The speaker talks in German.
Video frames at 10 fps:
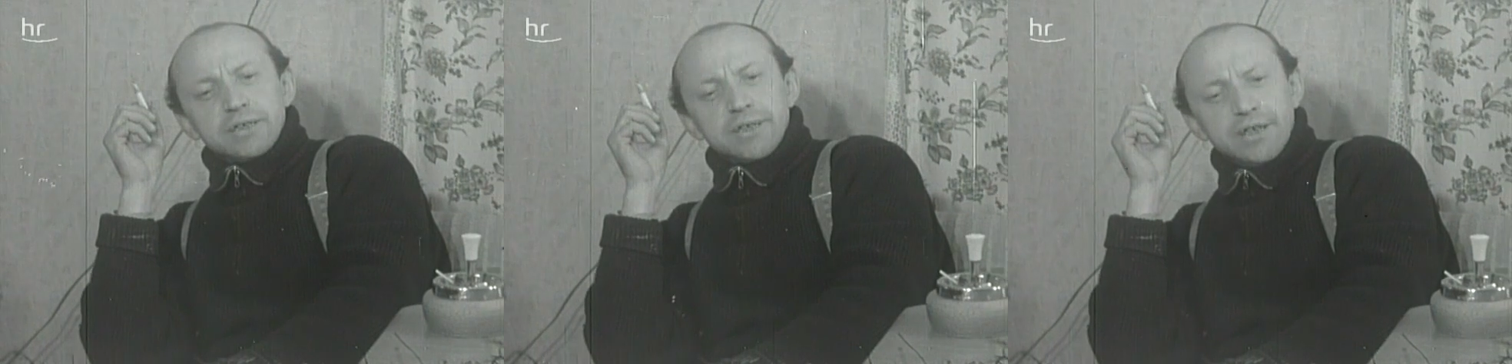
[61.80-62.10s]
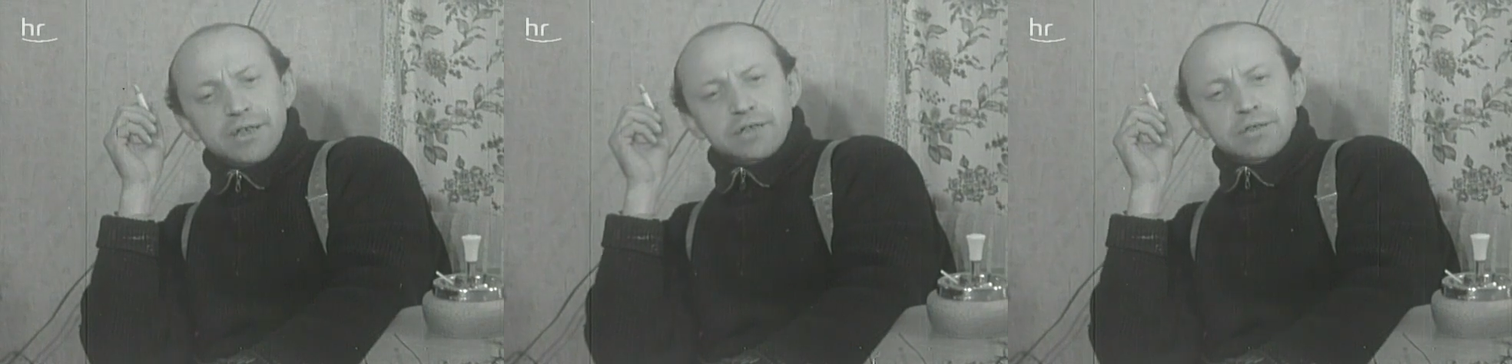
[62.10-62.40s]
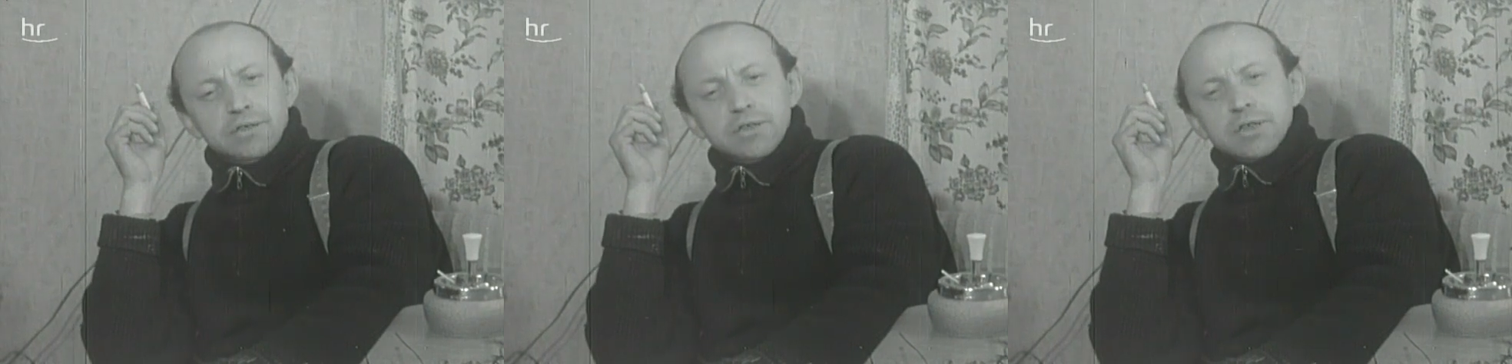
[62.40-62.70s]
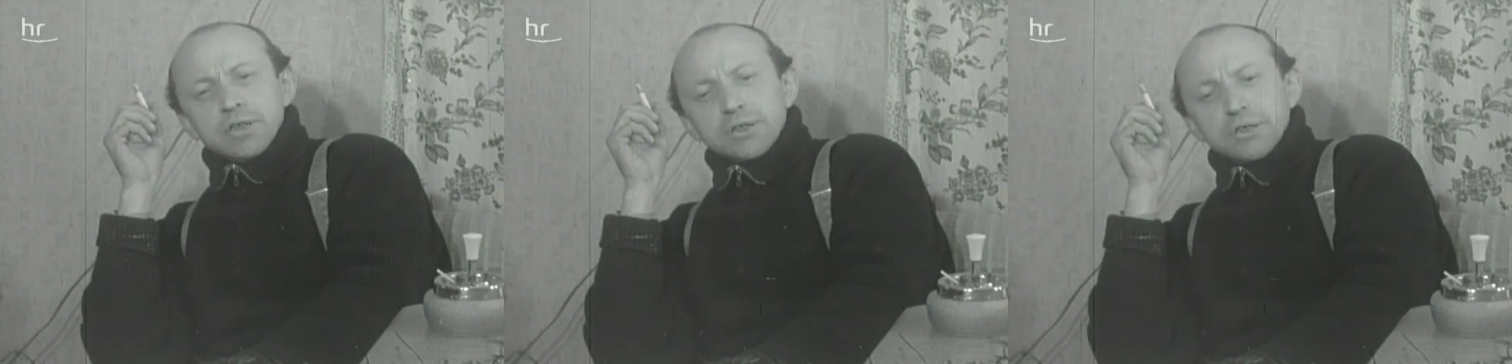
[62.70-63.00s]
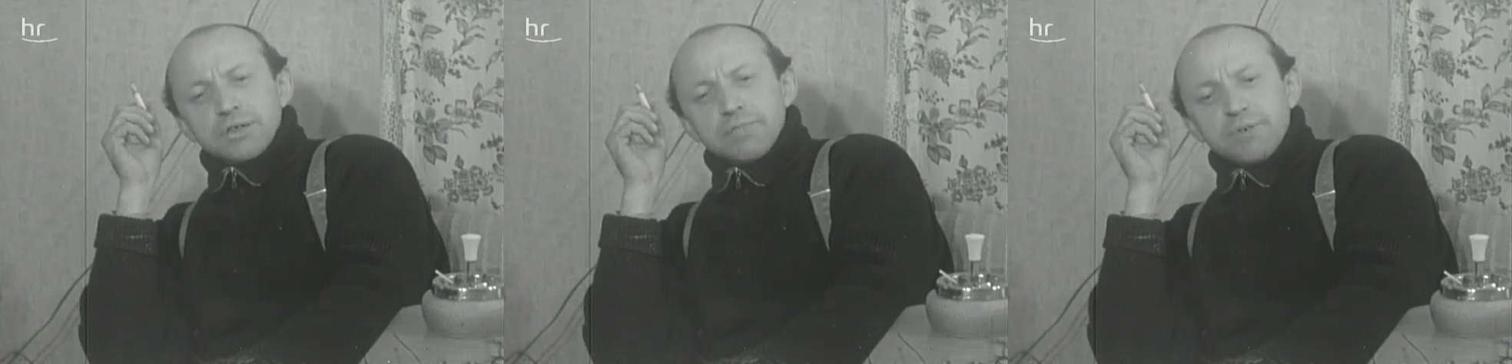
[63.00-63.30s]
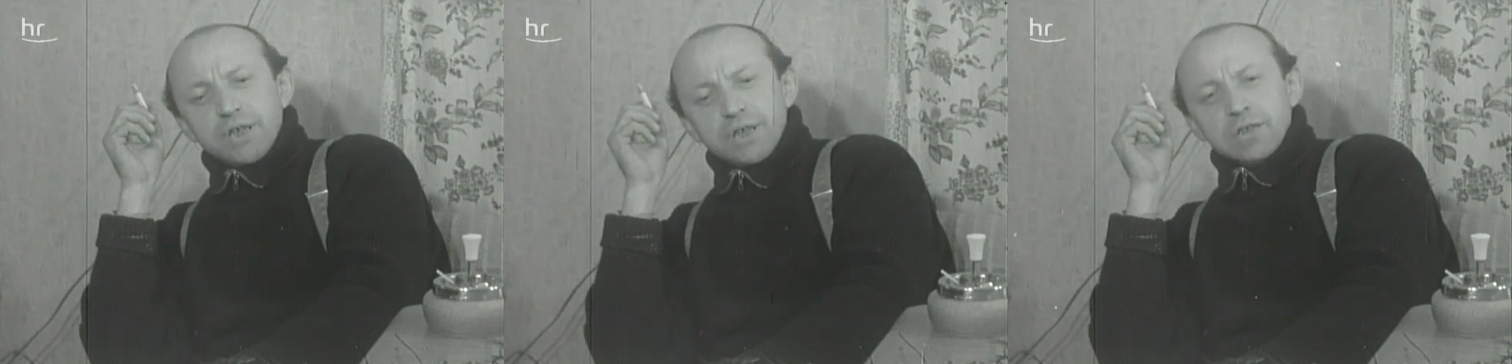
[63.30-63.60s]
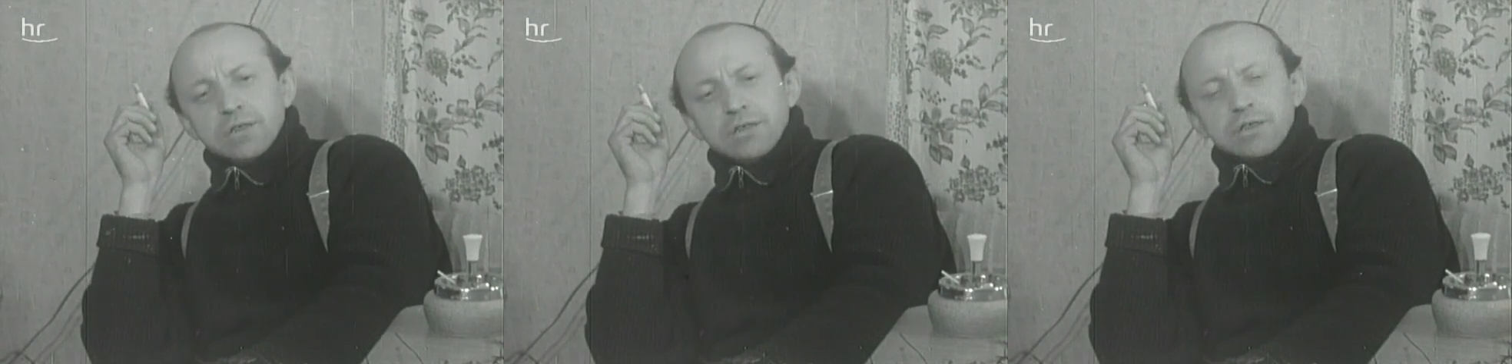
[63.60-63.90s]
entgehen, die
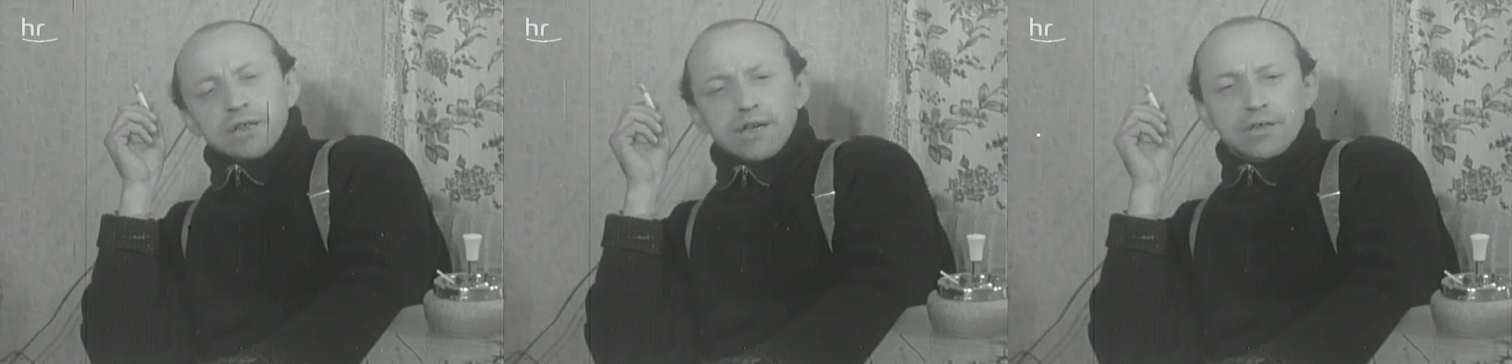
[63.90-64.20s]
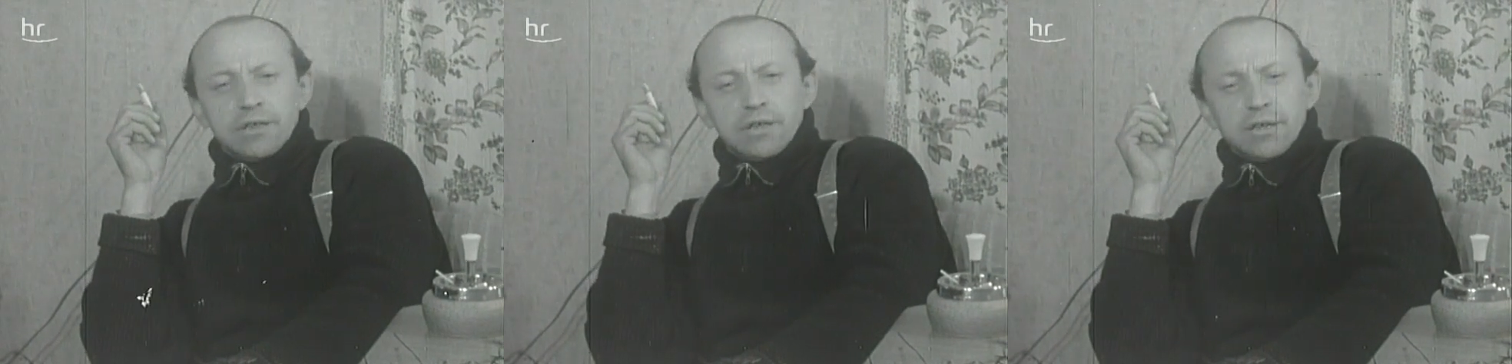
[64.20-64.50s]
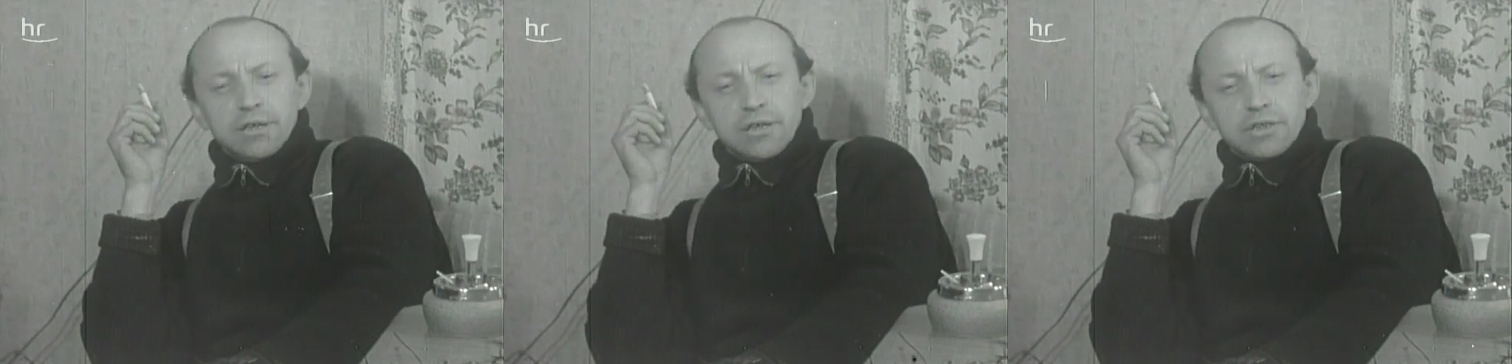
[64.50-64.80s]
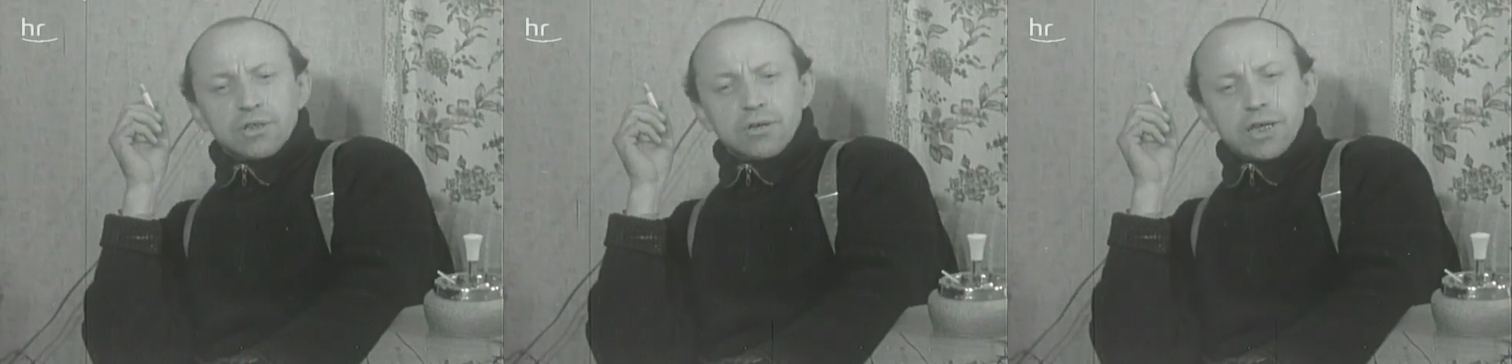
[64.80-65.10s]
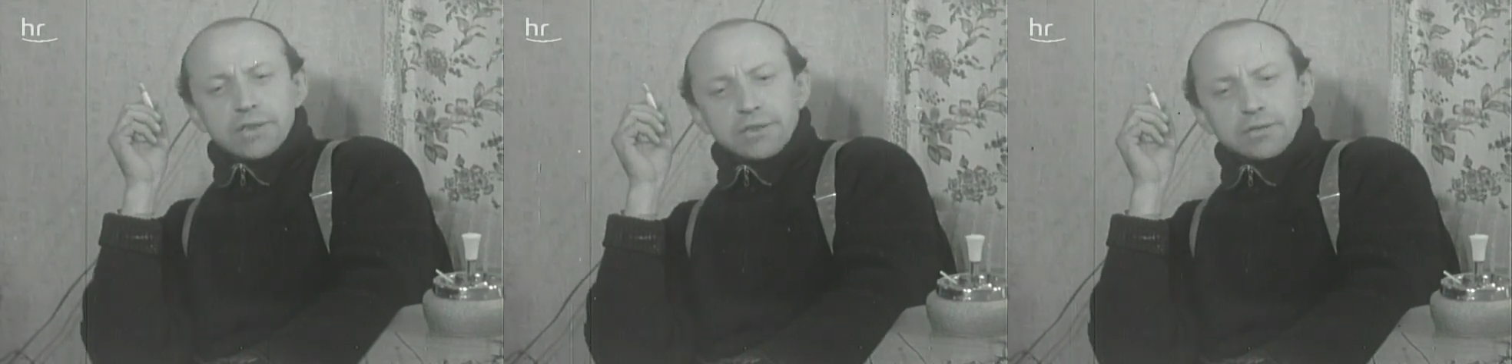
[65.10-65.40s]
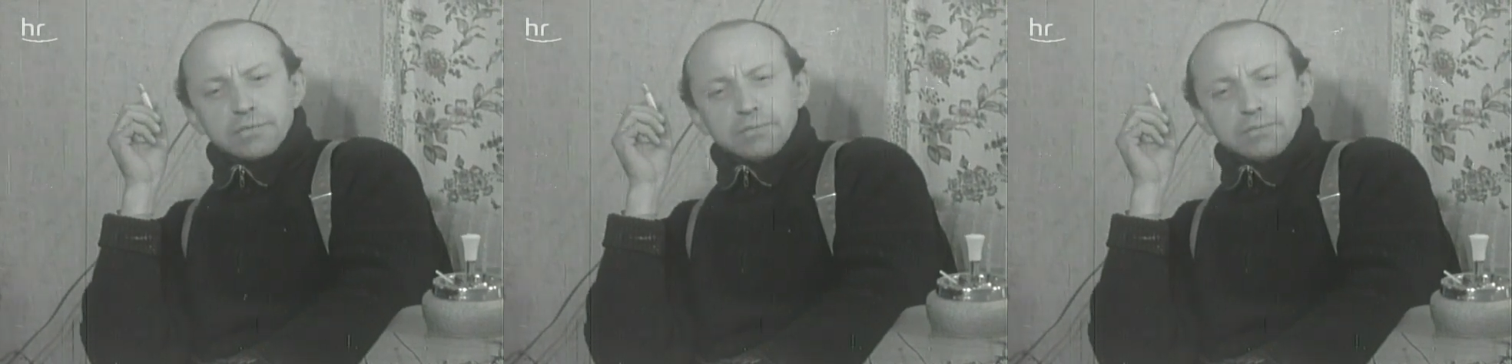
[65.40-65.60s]
wir keine Gelegenheit zu hatten.